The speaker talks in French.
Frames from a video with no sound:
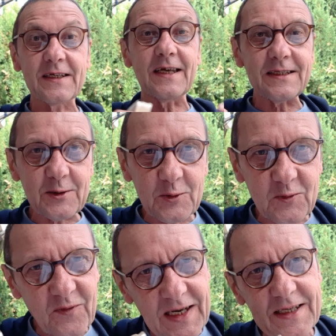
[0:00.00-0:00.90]
Qu'est-ce que je
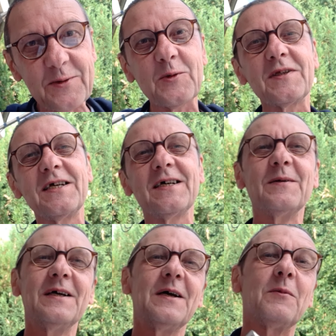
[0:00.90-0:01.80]
fais là sur Terre
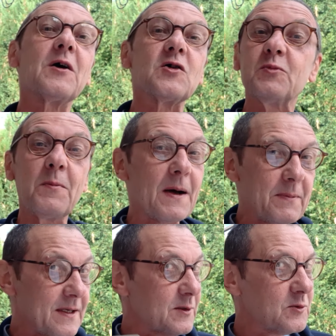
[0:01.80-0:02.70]
Moi quand je peux pas
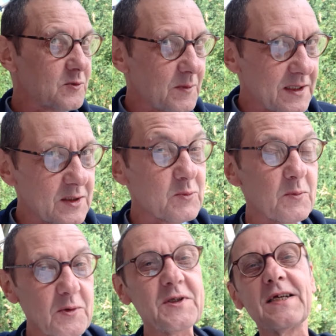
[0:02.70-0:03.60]
peindre, de toute manière je me
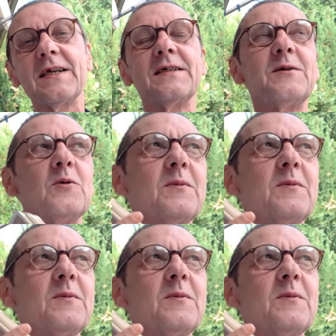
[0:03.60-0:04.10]
pose des questions.